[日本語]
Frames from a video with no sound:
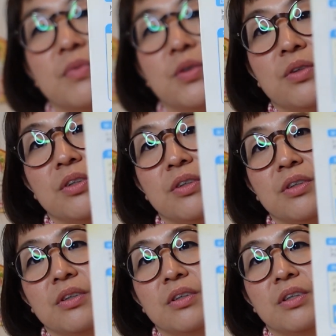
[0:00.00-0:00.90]
こういう
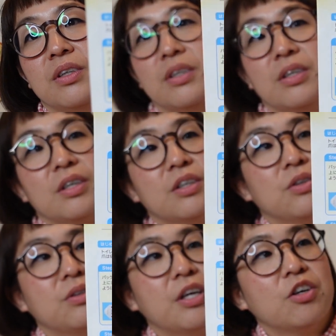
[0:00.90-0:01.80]

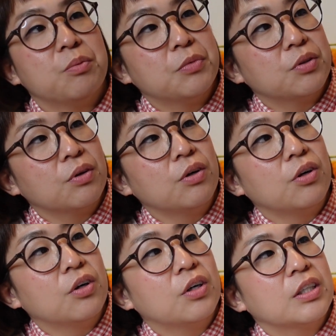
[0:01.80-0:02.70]
ルテウム
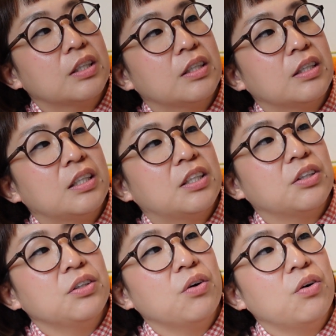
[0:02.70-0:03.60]
の
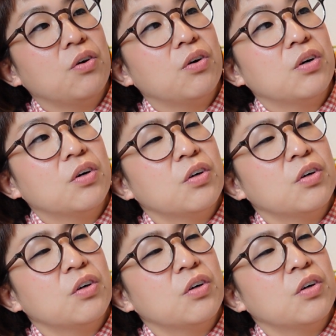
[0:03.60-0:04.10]
秩用